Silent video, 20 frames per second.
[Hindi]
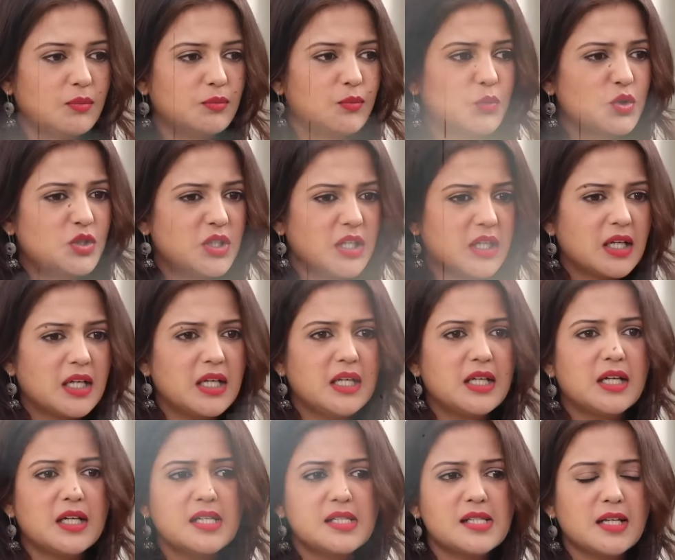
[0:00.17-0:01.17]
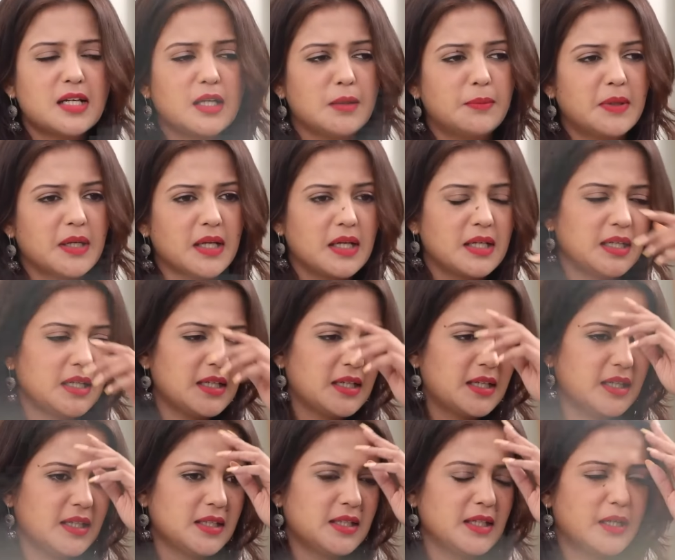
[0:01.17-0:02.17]
मुझे कहीं कहीं से खबर आने
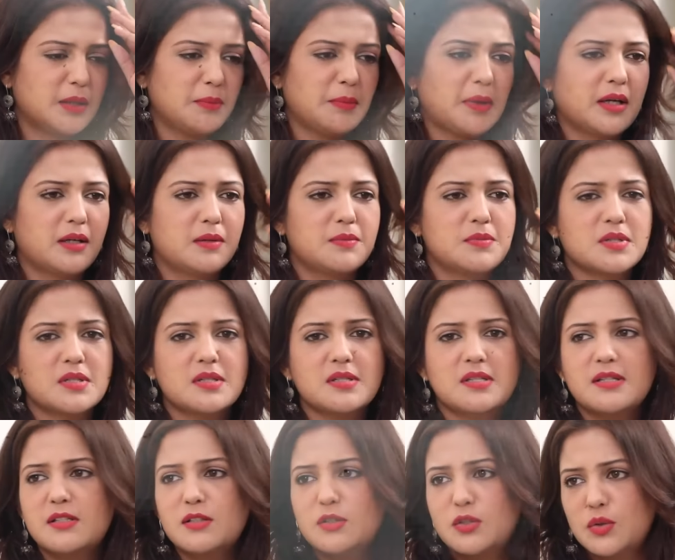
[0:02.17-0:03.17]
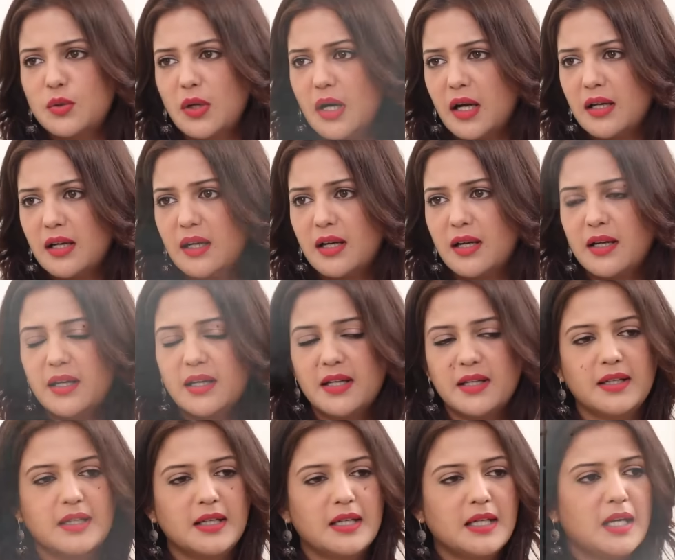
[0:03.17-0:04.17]
लगी दैट मैडम सर सीज़न टू आ रहा
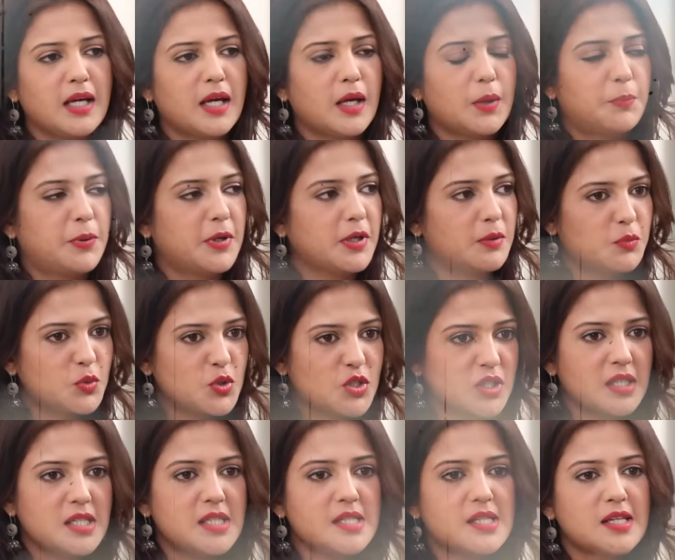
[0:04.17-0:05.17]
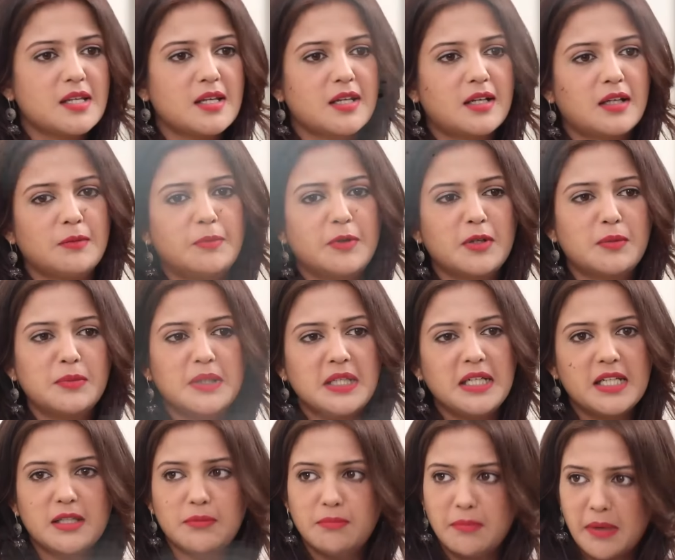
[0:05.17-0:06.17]
है फिर मुझे कहीं से ये खबर
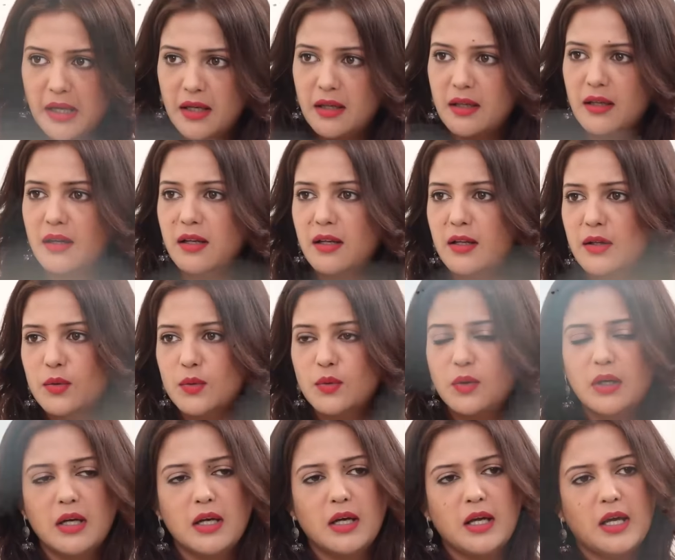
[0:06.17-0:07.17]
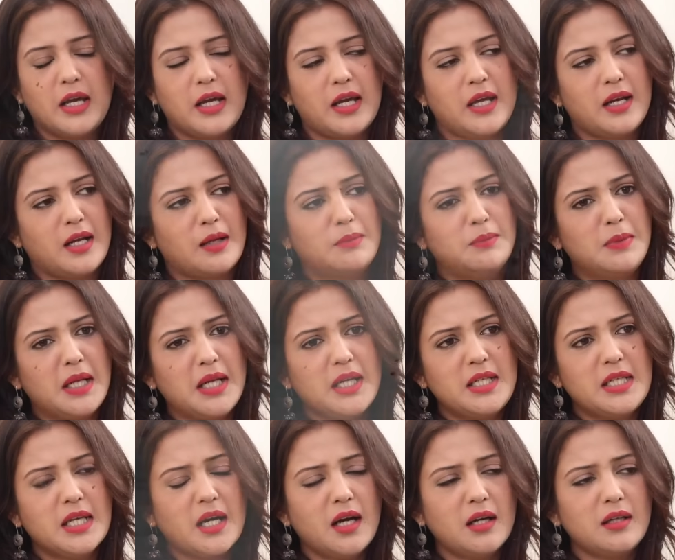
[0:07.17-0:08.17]
मिली कि मैं कर रही हूँ एंड आई एम
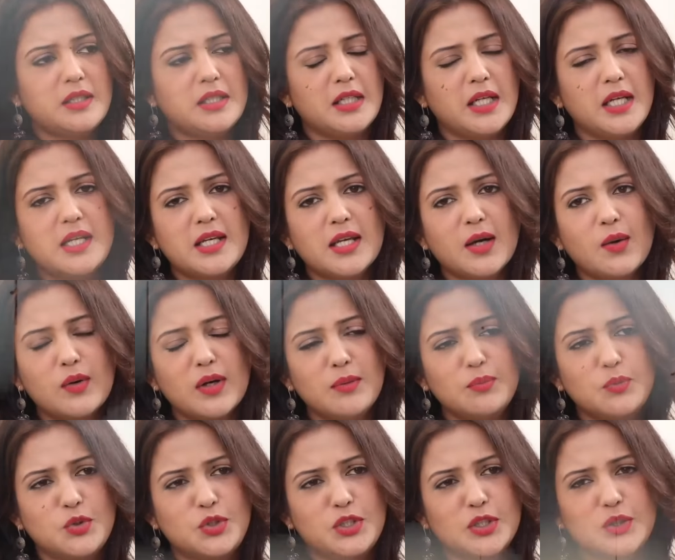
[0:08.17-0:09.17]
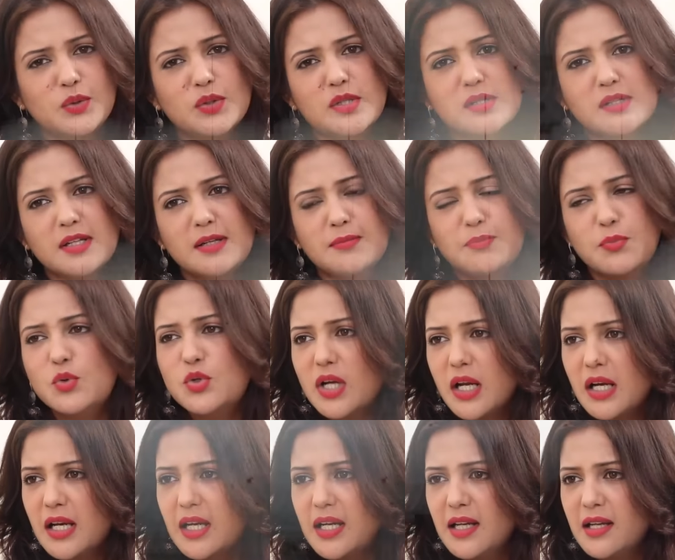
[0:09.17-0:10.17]
लाइक यार ये क्या हो रहा है मुझे तो किसी ने
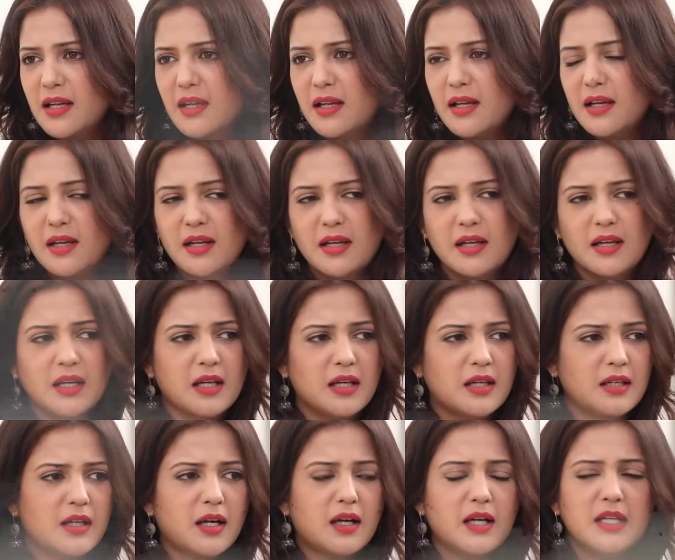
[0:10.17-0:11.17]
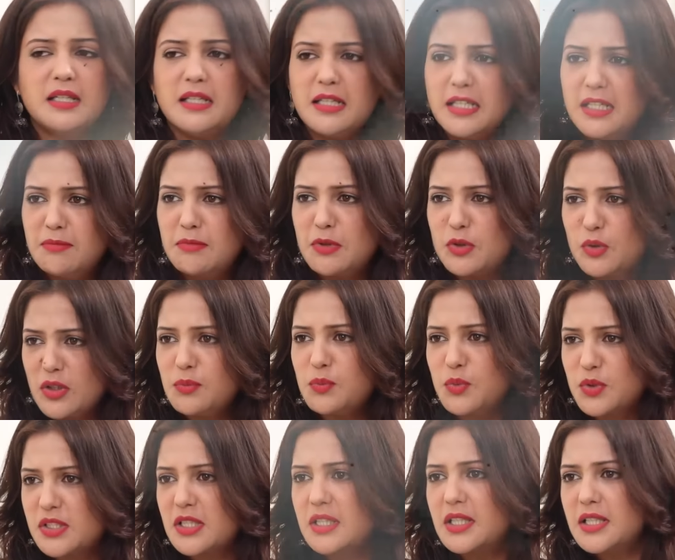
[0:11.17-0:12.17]
पूछा नहीं या कहीं नींद में तो नहीं
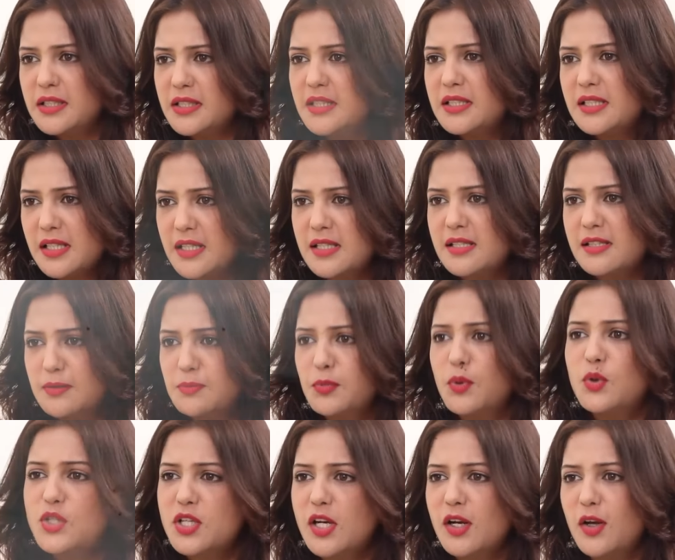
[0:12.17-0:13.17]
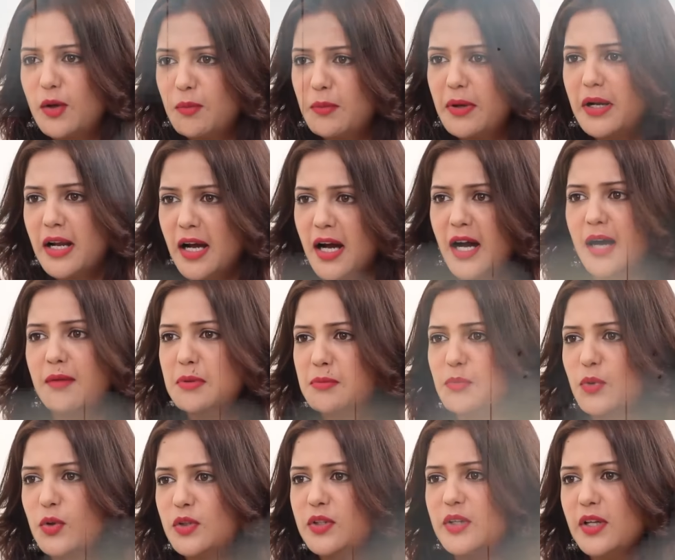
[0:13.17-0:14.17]
मुझसे गलती से किसी ने पूछ लिया और मैंने हाँ भी
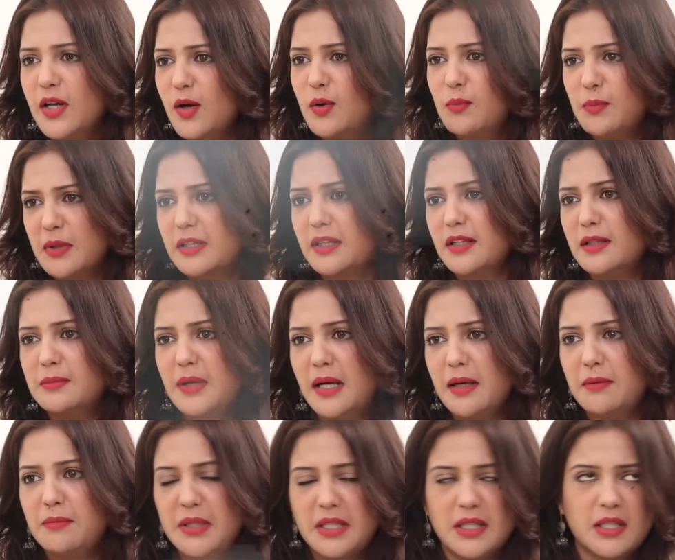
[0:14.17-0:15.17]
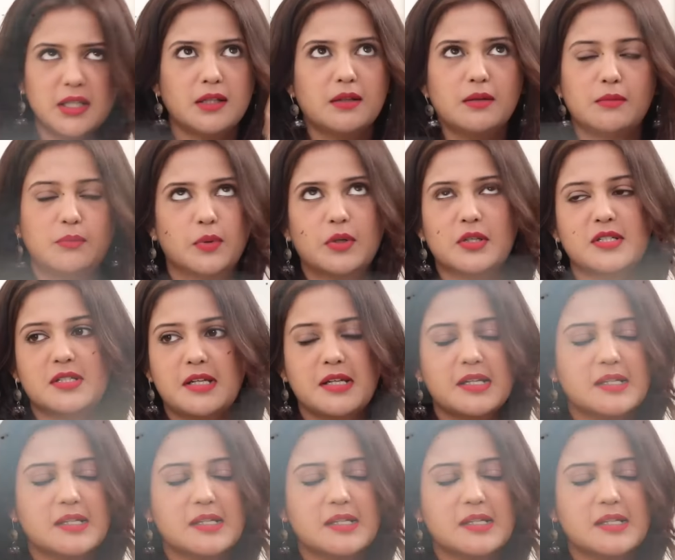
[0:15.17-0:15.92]
बोल दिया मतलब आई मीन इन वर्स्ट